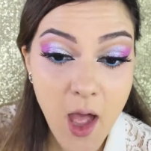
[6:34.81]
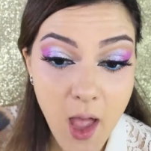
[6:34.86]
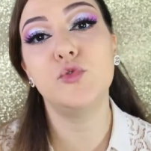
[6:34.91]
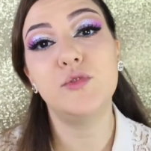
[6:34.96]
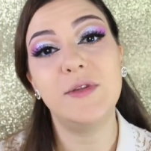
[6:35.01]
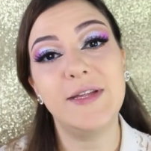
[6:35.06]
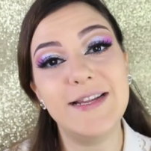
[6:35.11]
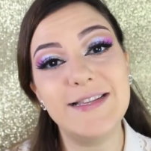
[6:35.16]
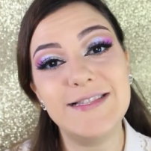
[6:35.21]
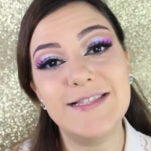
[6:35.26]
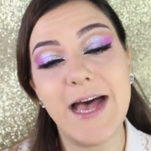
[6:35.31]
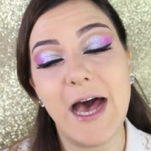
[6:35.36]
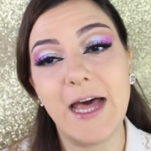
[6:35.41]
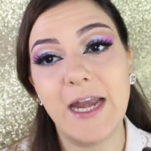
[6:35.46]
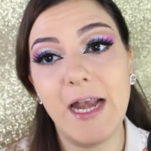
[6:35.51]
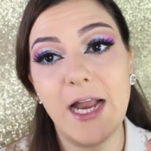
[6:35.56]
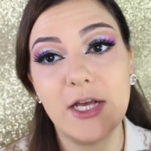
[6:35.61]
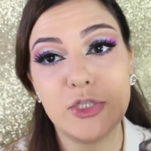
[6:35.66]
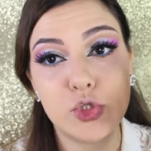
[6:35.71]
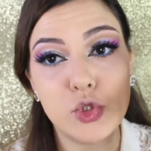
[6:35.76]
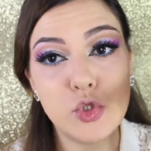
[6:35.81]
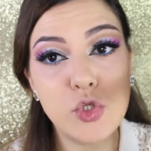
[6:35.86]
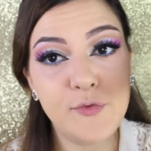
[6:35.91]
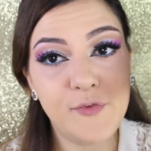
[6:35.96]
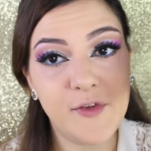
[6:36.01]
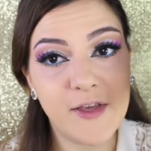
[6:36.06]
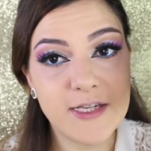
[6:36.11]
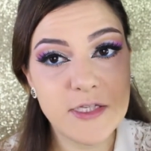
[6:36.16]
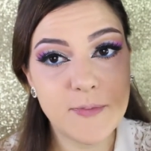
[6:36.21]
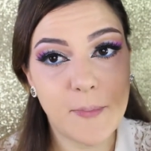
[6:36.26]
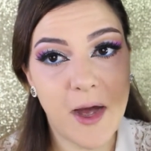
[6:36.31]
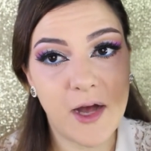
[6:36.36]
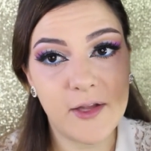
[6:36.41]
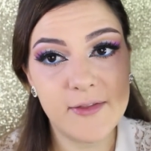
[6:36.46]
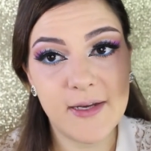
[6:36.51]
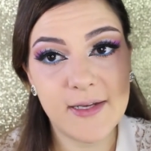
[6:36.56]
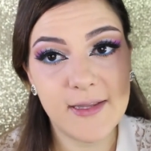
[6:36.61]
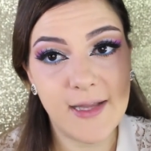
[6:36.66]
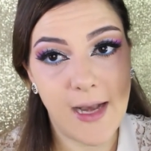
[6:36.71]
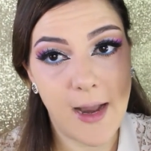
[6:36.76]
ad utilizzare la Studio Fix
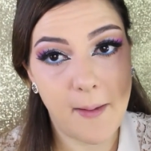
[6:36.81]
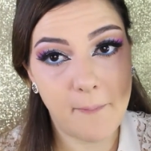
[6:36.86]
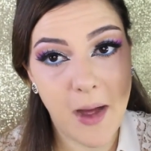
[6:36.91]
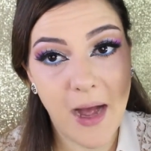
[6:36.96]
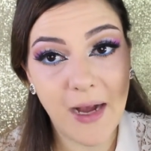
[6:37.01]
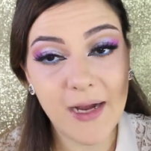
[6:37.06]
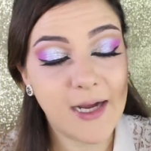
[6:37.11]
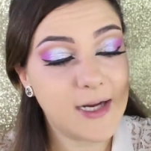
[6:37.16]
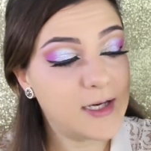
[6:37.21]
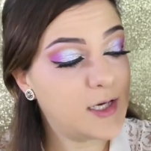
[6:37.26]
Powder della MAC